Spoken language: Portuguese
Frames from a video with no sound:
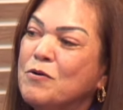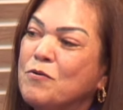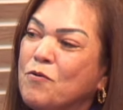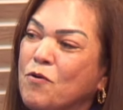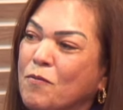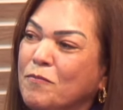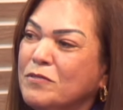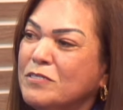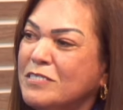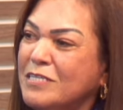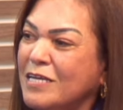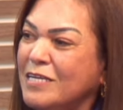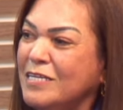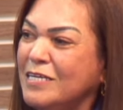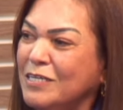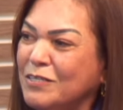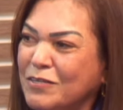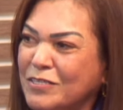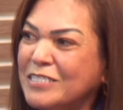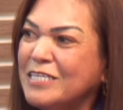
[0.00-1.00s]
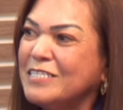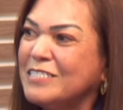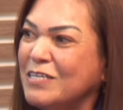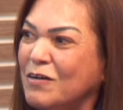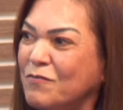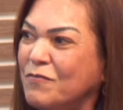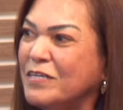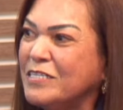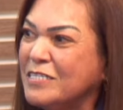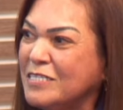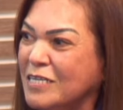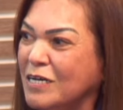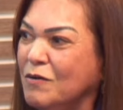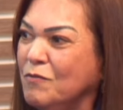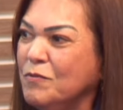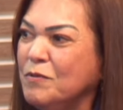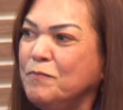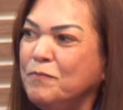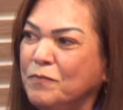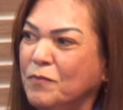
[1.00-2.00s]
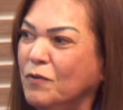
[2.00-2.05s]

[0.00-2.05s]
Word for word: como seria a nossa salvação e